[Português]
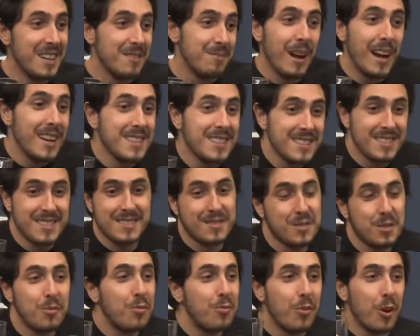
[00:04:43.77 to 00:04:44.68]
mas
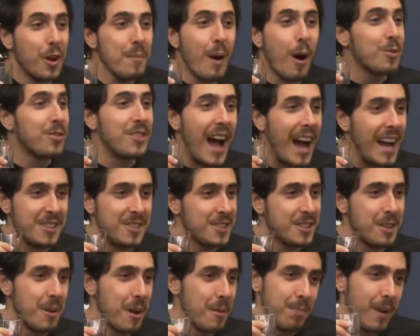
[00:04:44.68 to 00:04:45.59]
não foi maldade
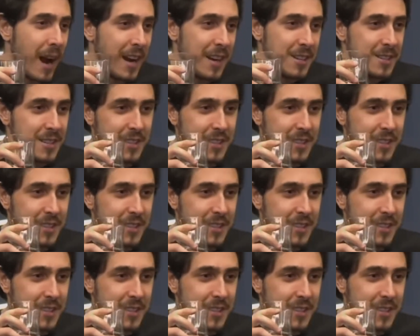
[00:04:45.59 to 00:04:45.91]
da minha parte.